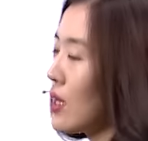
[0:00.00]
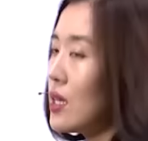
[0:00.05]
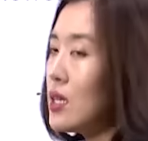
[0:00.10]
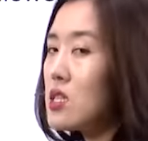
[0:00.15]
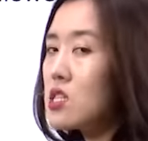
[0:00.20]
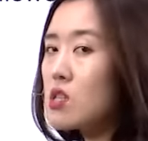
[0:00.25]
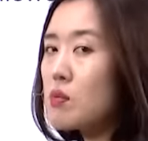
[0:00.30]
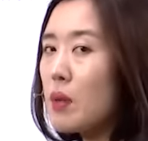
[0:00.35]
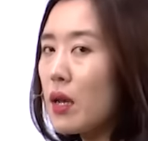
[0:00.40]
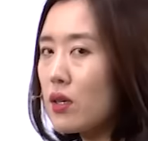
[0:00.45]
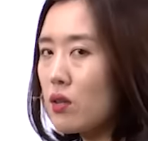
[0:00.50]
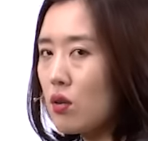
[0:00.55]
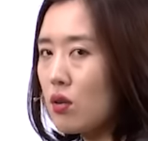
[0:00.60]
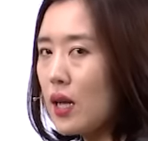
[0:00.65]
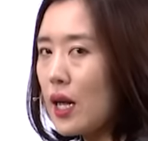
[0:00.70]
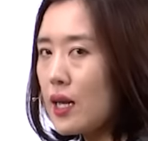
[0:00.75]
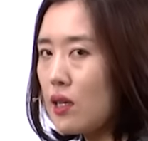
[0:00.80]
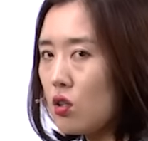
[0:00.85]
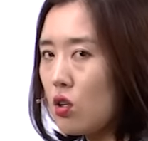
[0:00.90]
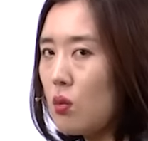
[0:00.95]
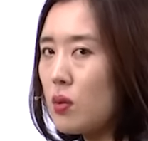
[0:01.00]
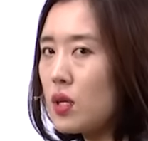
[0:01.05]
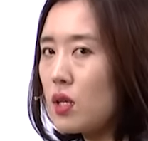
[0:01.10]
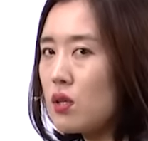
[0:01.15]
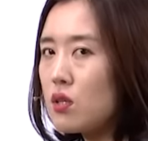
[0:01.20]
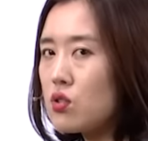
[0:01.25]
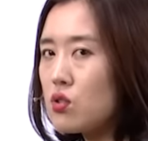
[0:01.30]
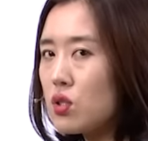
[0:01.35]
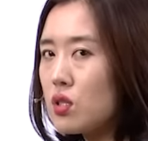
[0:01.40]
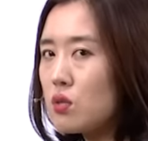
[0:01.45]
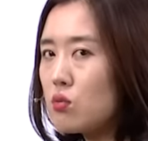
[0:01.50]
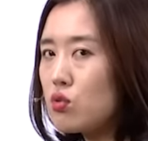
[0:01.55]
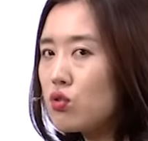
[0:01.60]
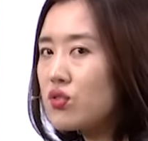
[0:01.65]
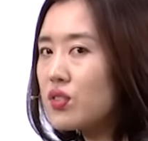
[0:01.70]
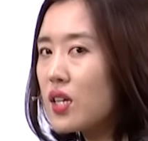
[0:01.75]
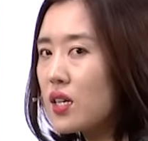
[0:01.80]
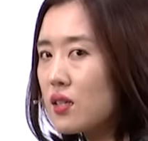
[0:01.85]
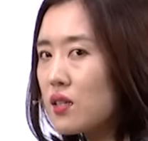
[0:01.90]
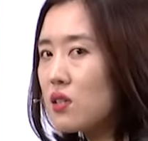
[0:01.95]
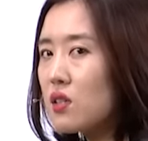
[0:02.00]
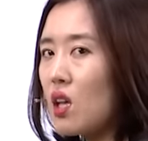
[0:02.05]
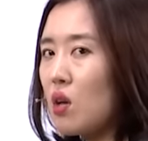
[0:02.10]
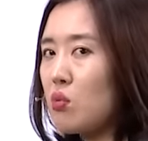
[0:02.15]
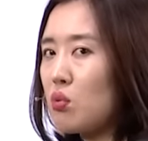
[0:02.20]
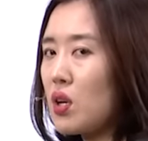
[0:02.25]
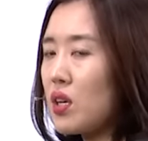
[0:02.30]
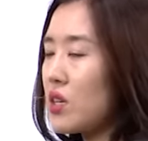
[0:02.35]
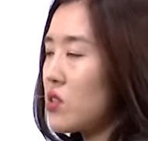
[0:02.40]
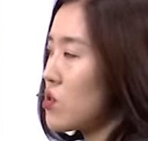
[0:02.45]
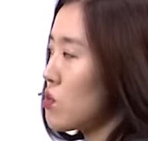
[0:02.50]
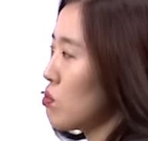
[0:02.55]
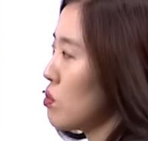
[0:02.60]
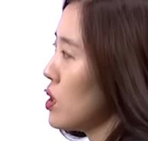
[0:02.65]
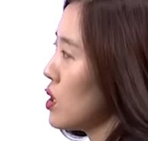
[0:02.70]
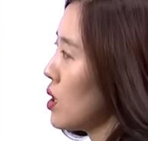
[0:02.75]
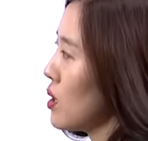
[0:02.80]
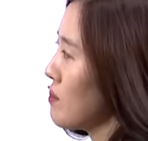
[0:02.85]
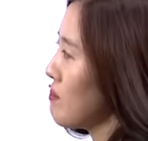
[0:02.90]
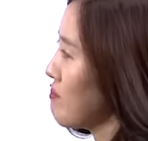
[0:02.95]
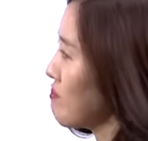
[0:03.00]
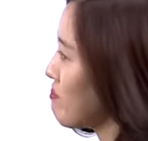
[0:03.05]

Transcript: inspector를 한꺼번에 낼 수 있는 문장을 답으로 하겠습니다.